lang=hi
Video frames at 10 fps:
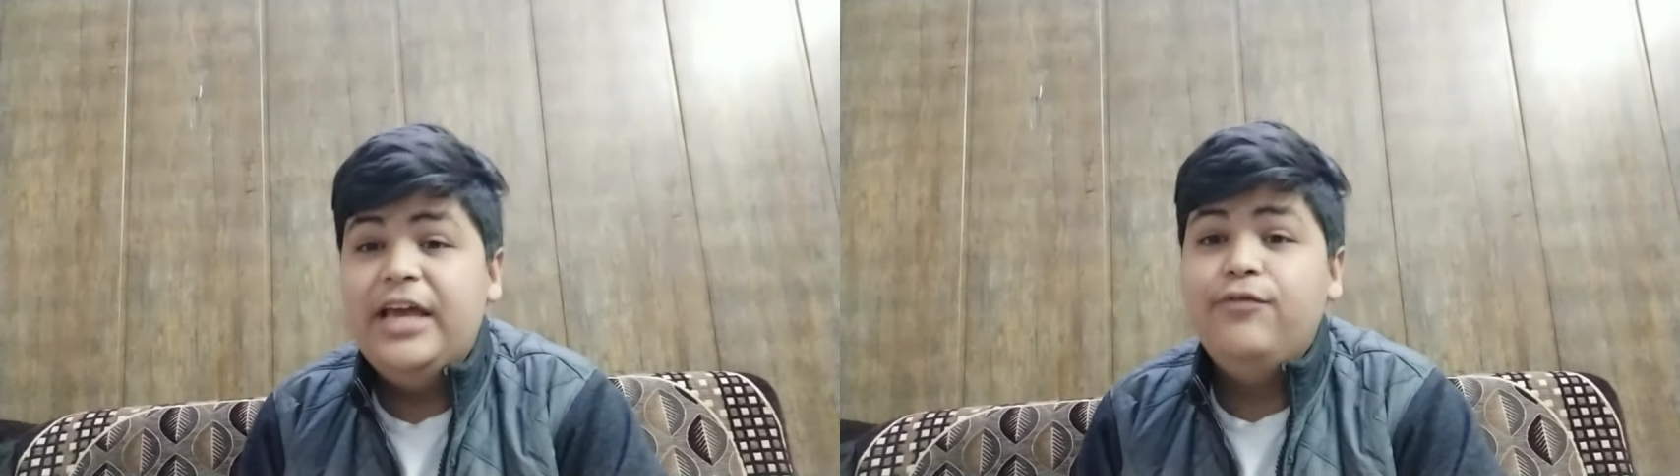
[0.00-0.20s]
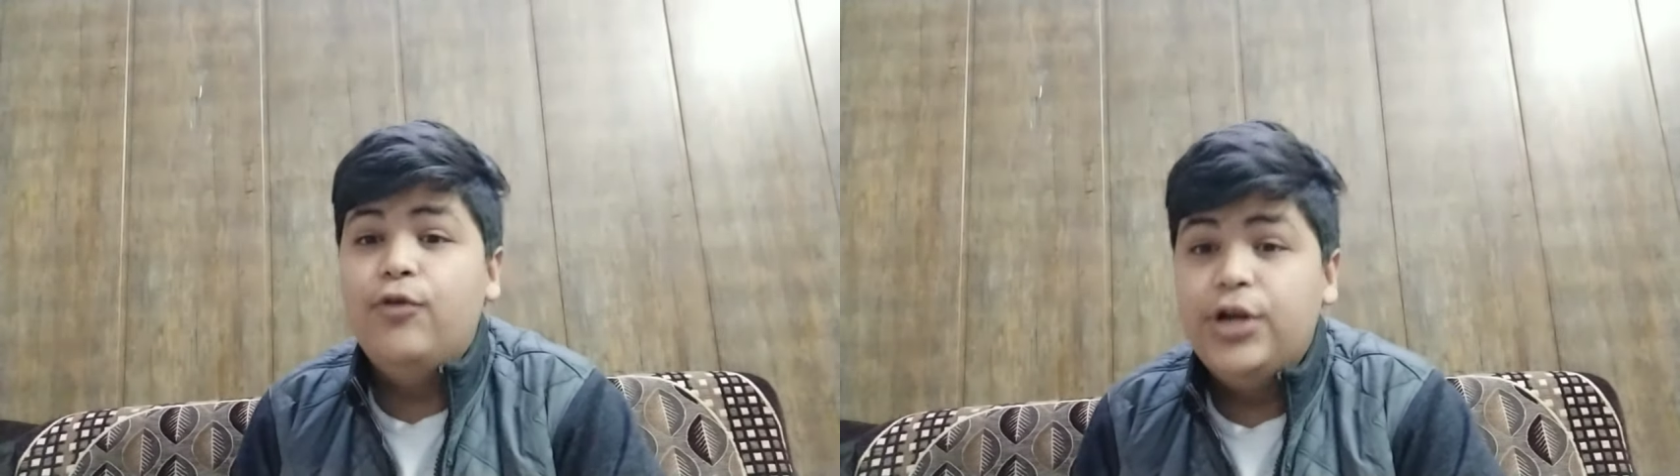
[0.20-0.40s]

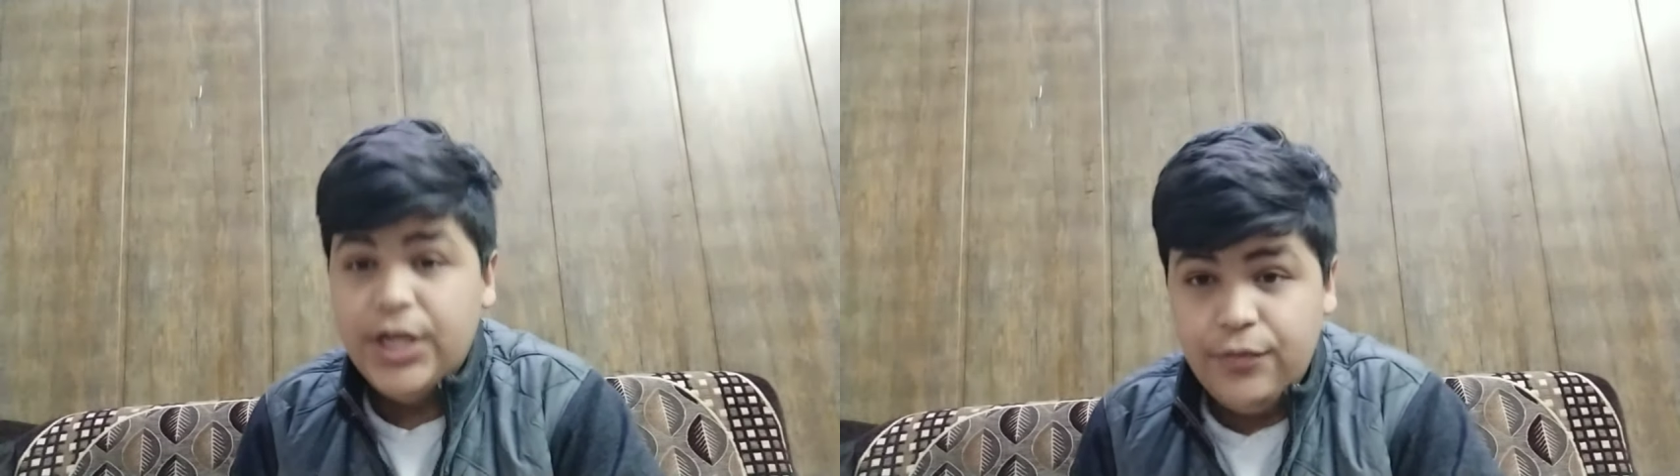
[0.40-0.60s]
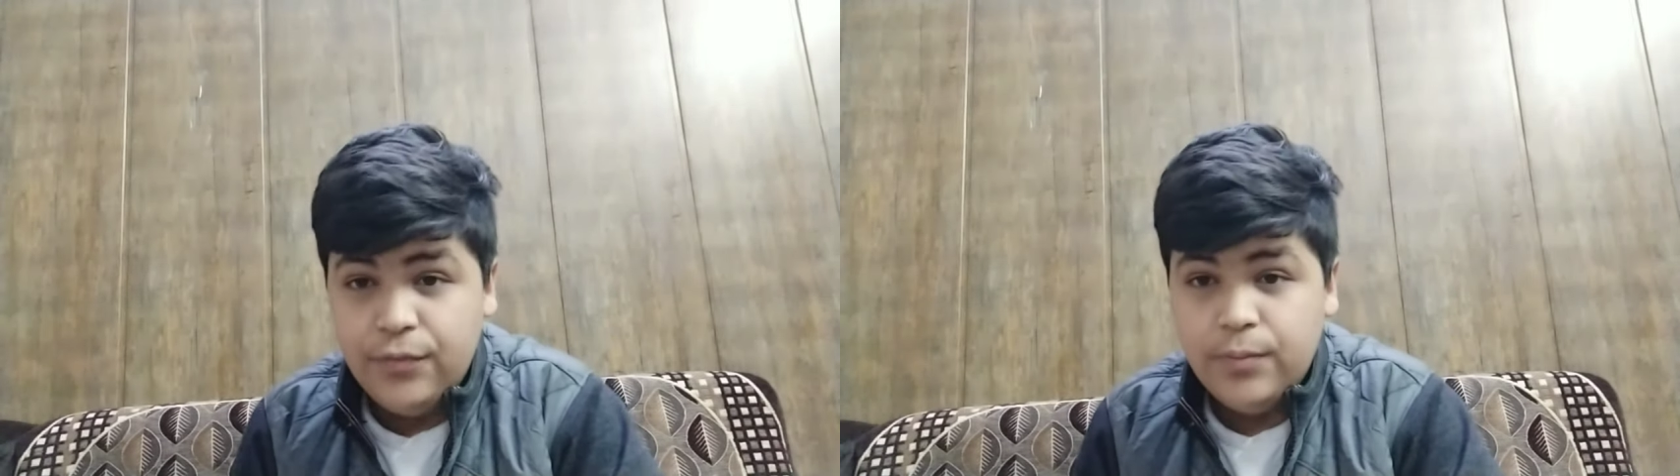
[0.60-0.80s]
के
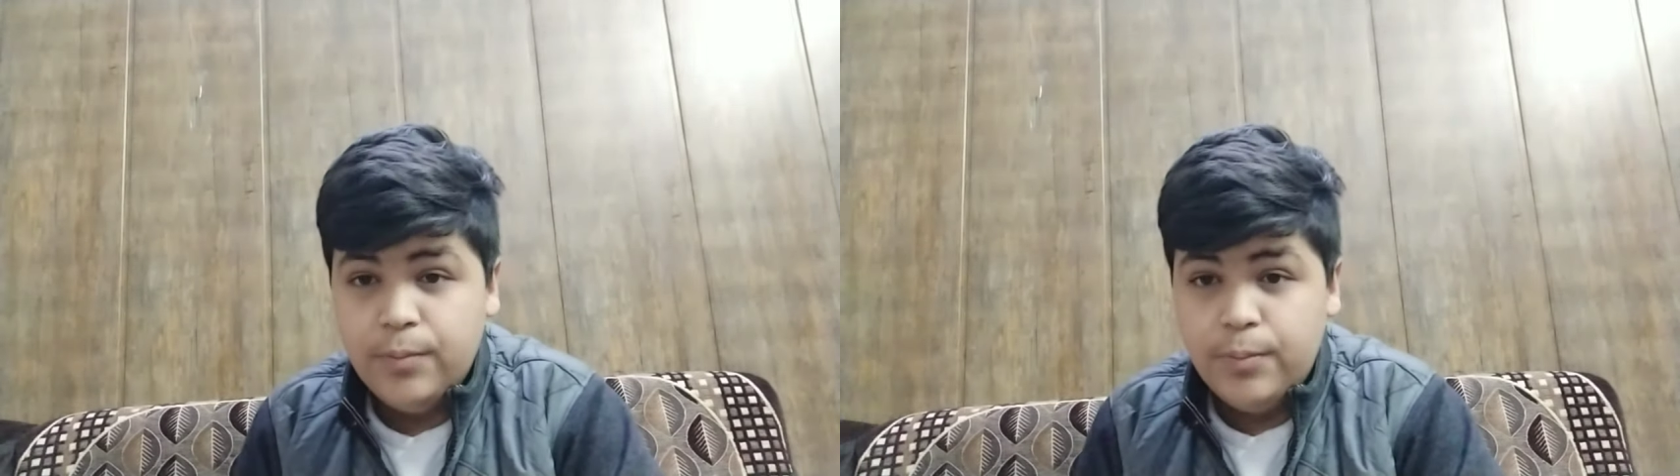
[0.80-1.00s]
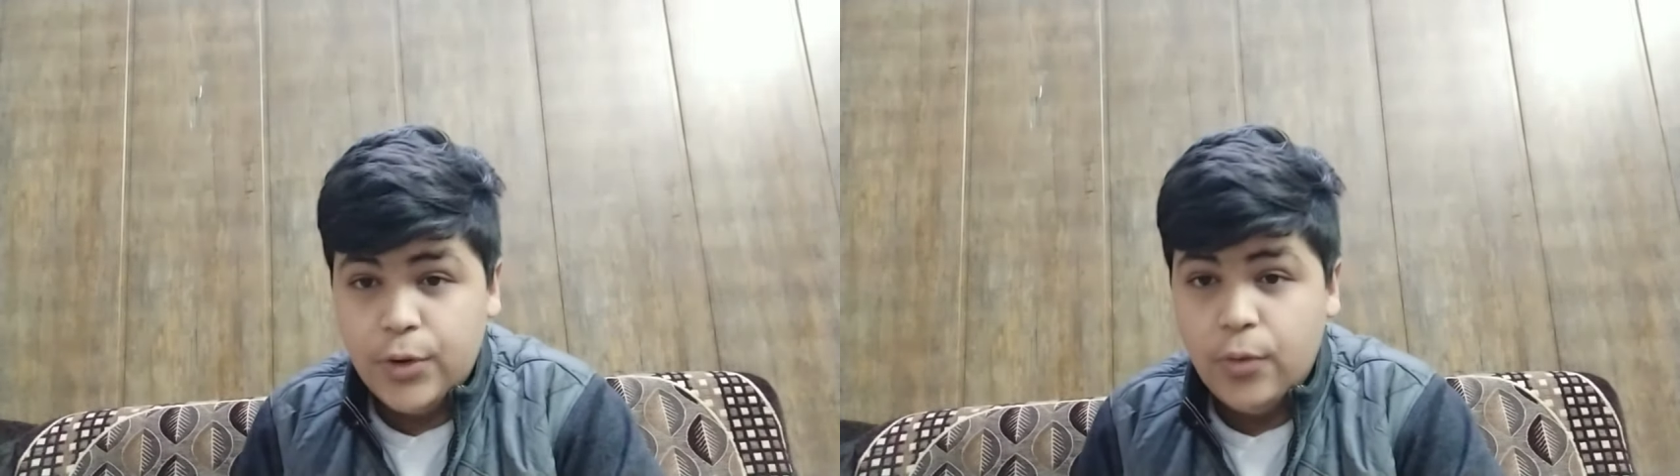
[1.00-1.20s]
फोर्टी
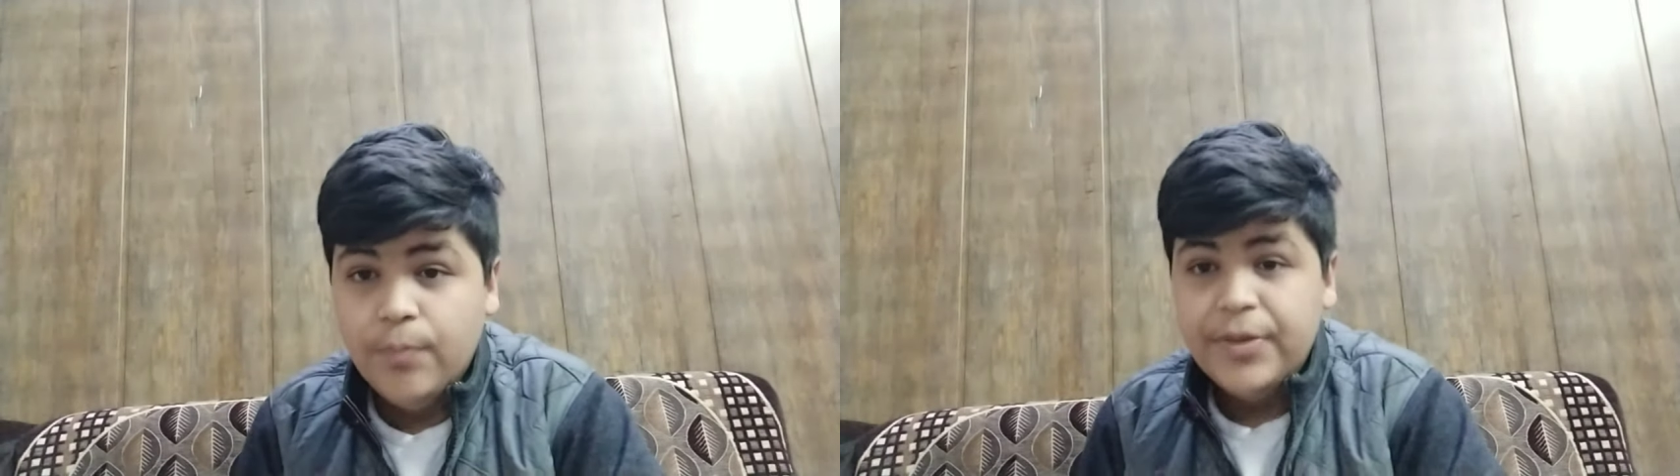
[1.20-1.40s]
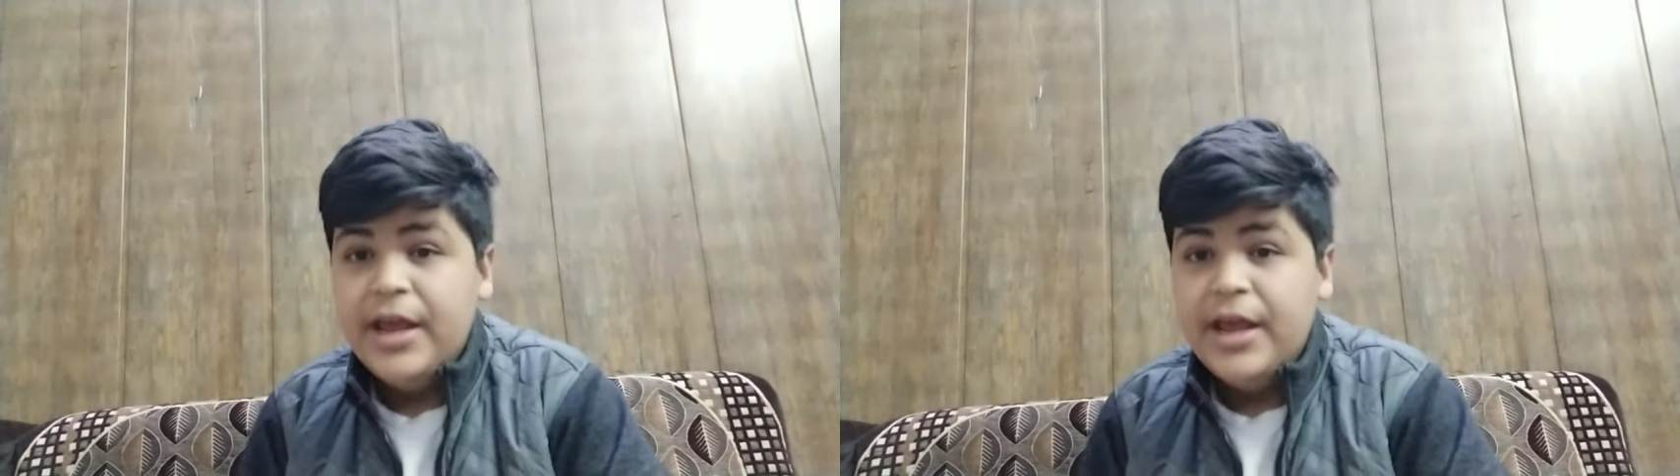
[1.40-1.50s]
प्रो